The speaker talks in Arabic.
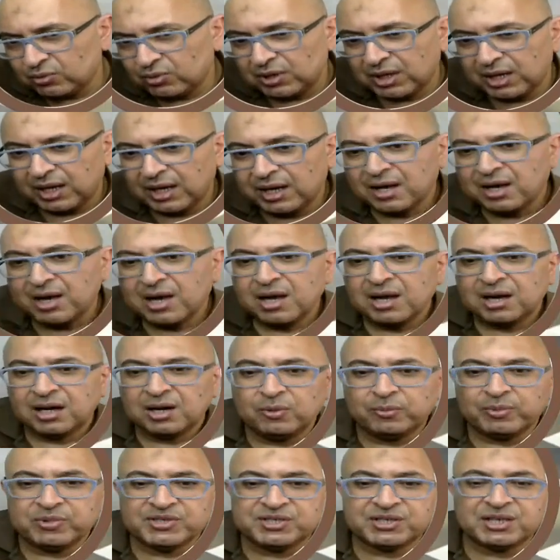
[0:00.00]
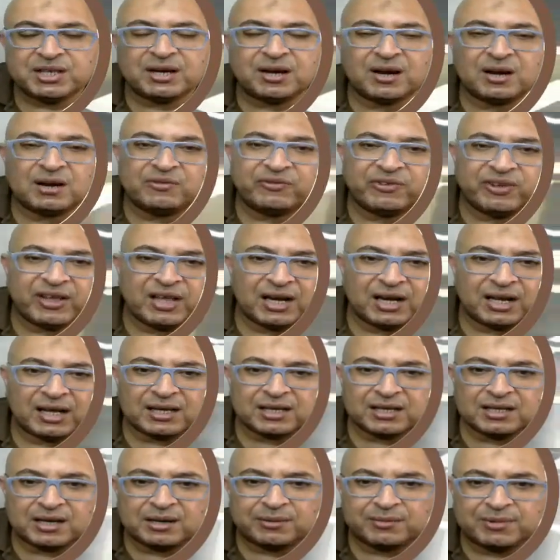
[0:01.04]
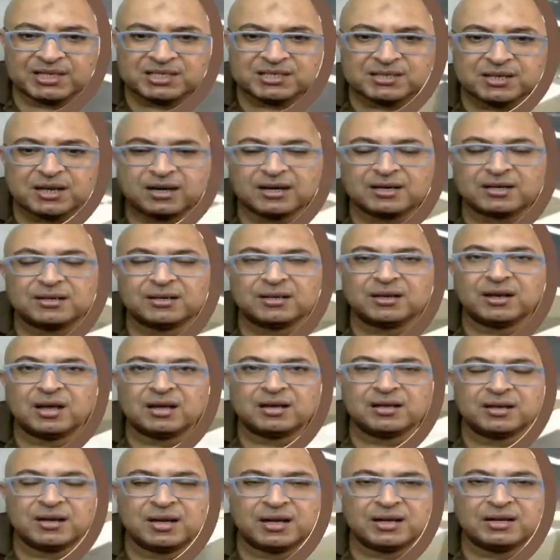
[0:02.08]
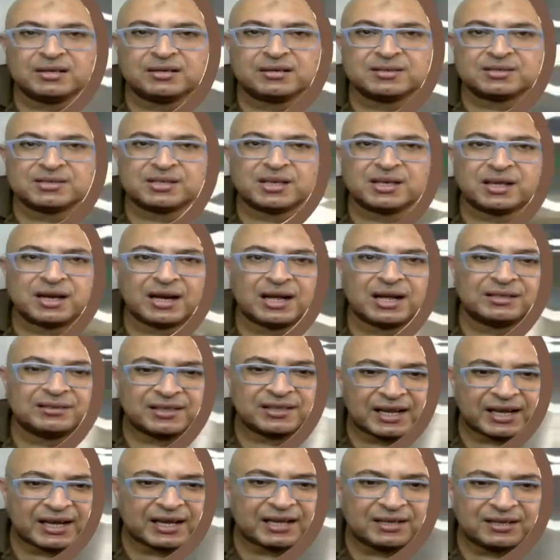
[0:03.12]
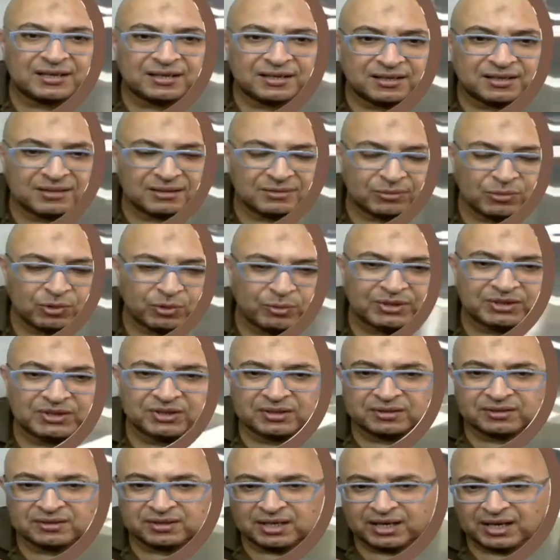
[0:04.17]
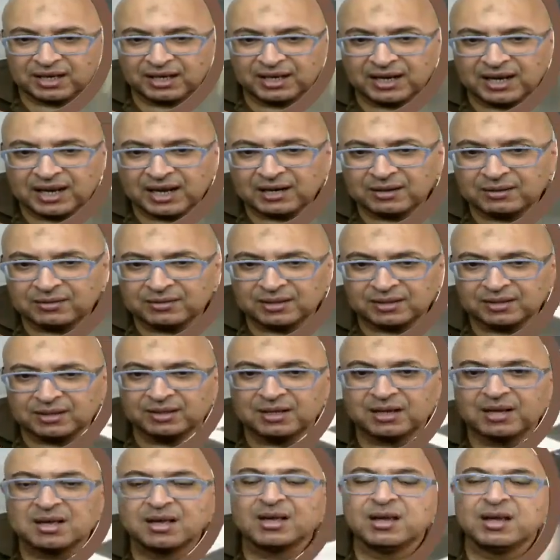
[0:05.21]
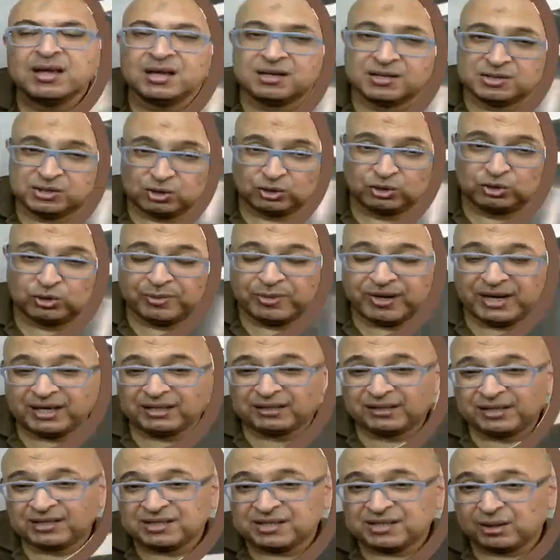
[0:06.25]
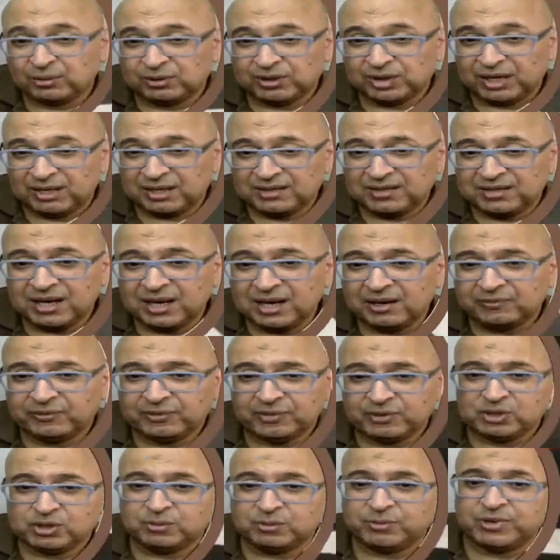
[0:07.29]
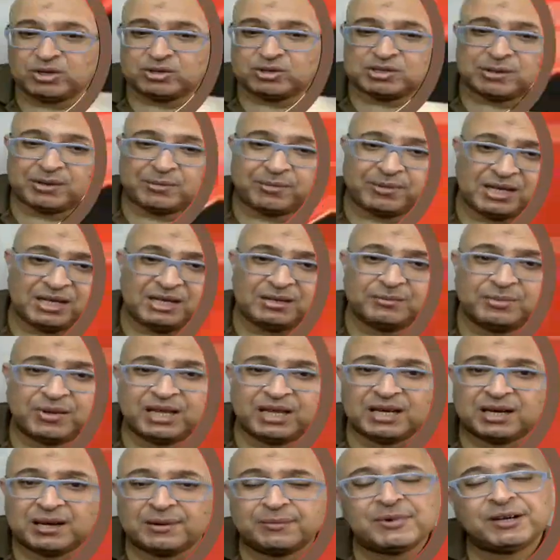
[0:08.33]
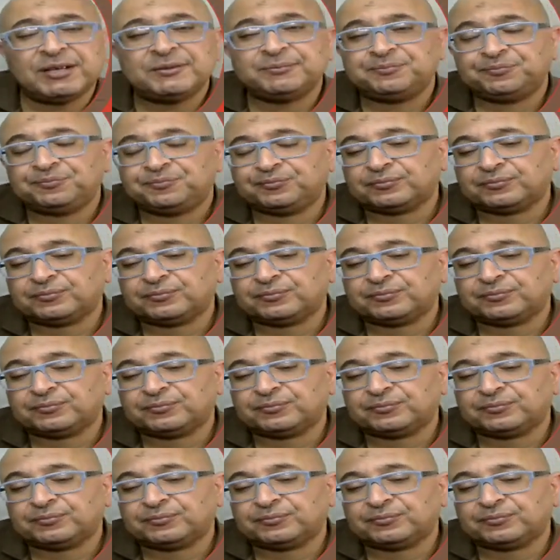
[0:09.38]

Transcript: الاولى لو بصينا للفئه الاخيره مثلا الهاي لاين سعرها داخل مبادره الاحلال 639970 آه، بينما